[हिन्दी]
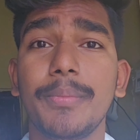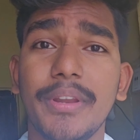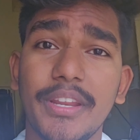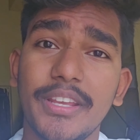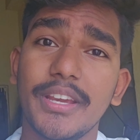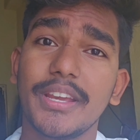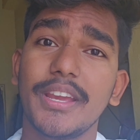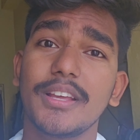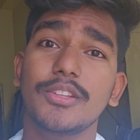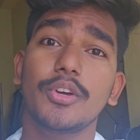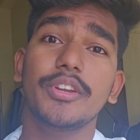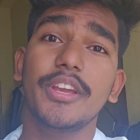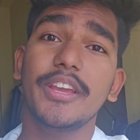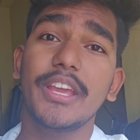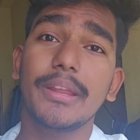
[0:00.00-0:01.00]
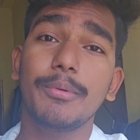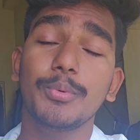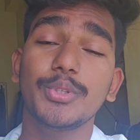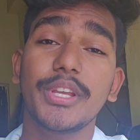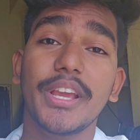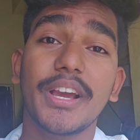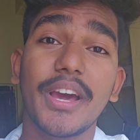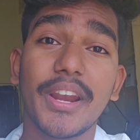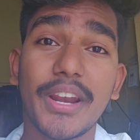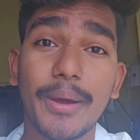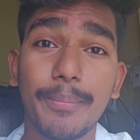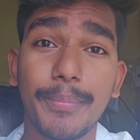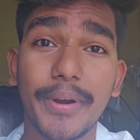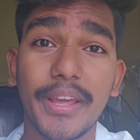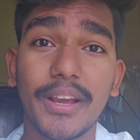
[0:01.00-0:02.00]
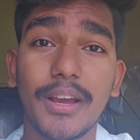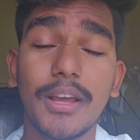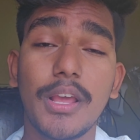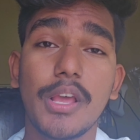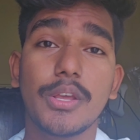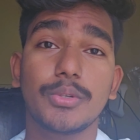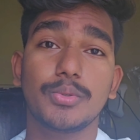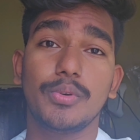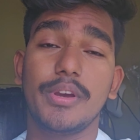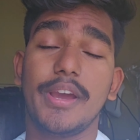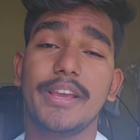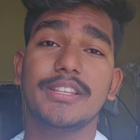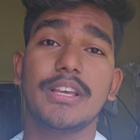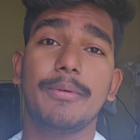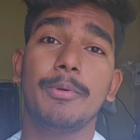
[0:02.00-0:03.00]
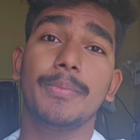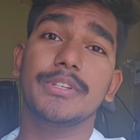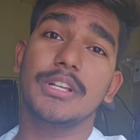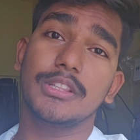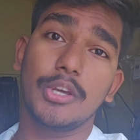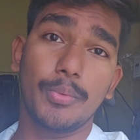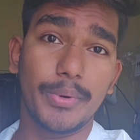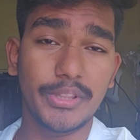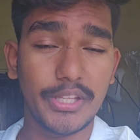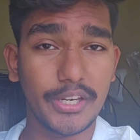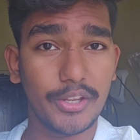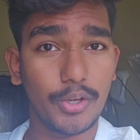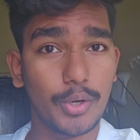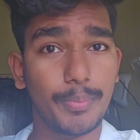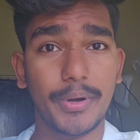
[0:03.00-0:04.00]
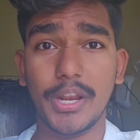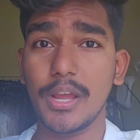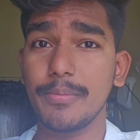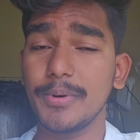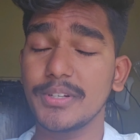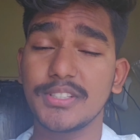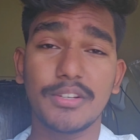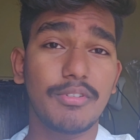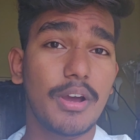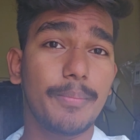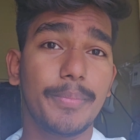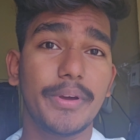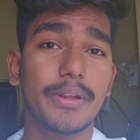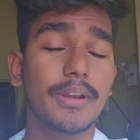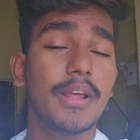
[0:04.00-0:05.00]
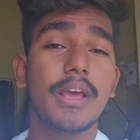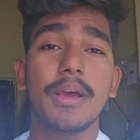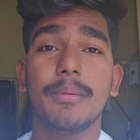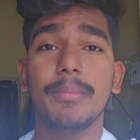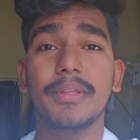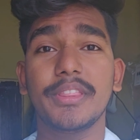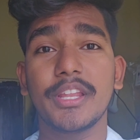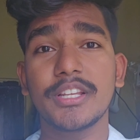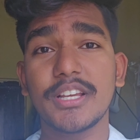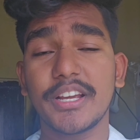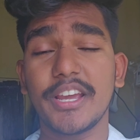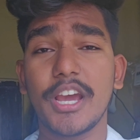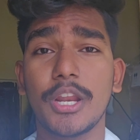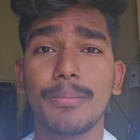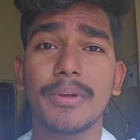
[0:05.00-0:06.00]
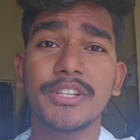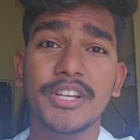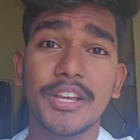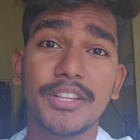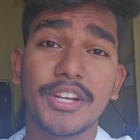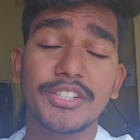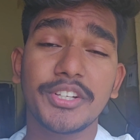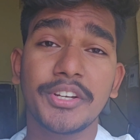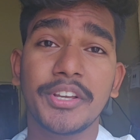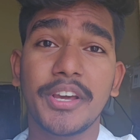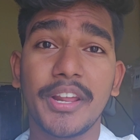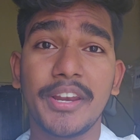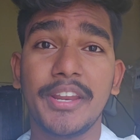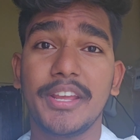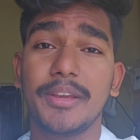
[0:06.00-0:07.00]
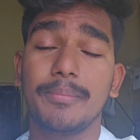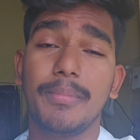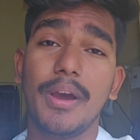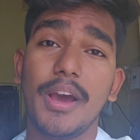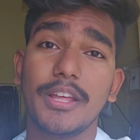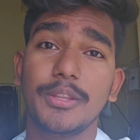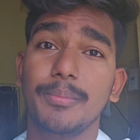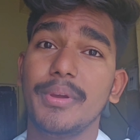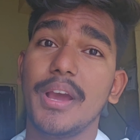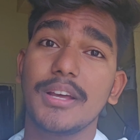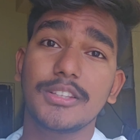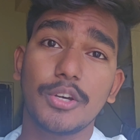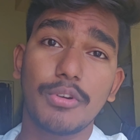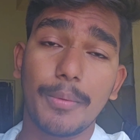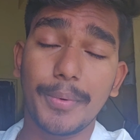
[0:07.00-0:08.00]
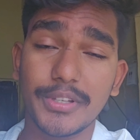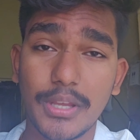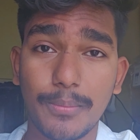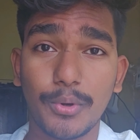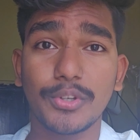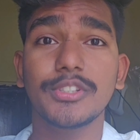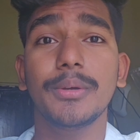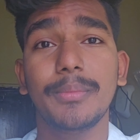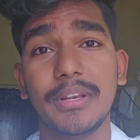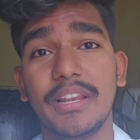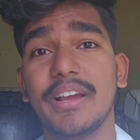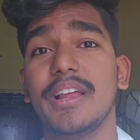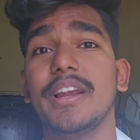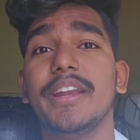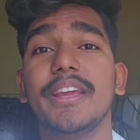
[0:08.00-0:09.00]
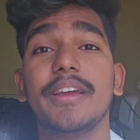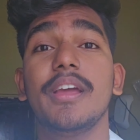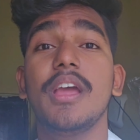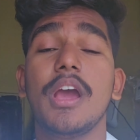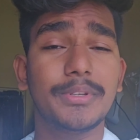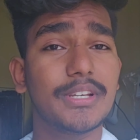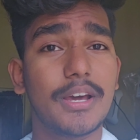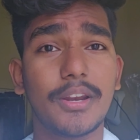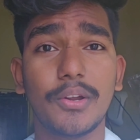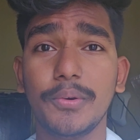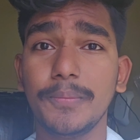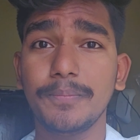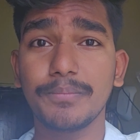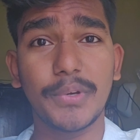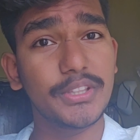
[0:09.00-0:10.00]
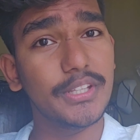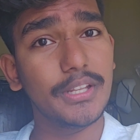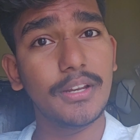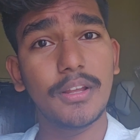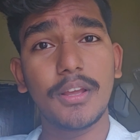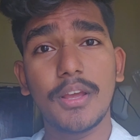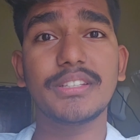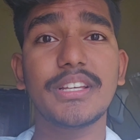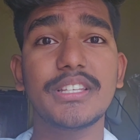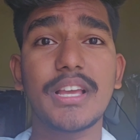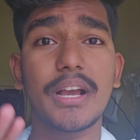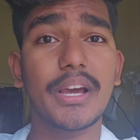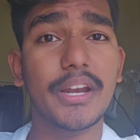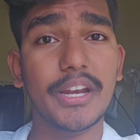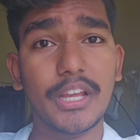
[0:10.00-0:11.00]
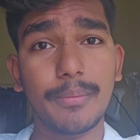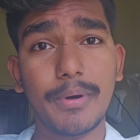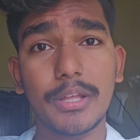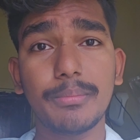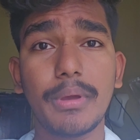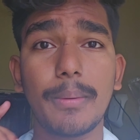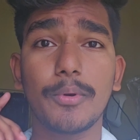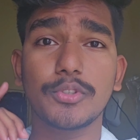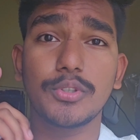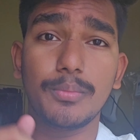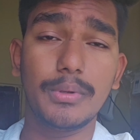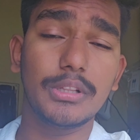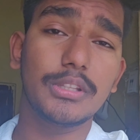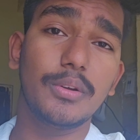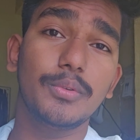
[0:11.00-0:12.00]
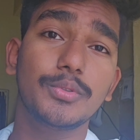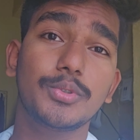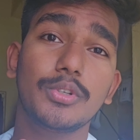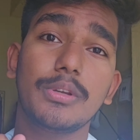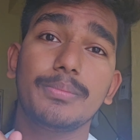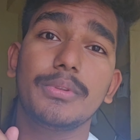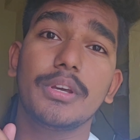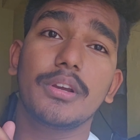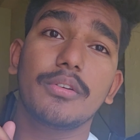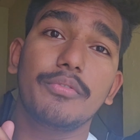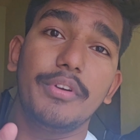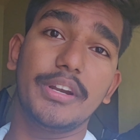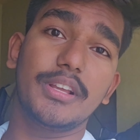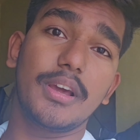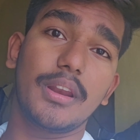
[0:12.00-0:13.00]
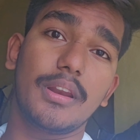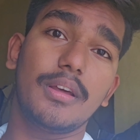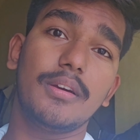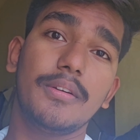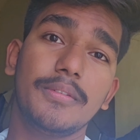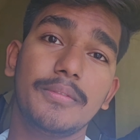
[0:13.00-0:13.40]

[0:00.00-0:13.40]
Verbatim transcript: भी मैंने ये किया था और ये ईयर भी मुझे करना पड़ेगा सो गाइस अभी मैं चलता हूँ मंदिर की और फटाफट से वहाँ पर मंदिर जाके हनुमान जी के दर्शन करने के बाद मैं आता हूँ वापस आप लोगों से मिलने के लिए ठीक है अभी जा रहा हूँ मंदिर यहाँ से जाकर आने के बाद मैं आप लोग से मिलता हूँ सो जब तक वेट करना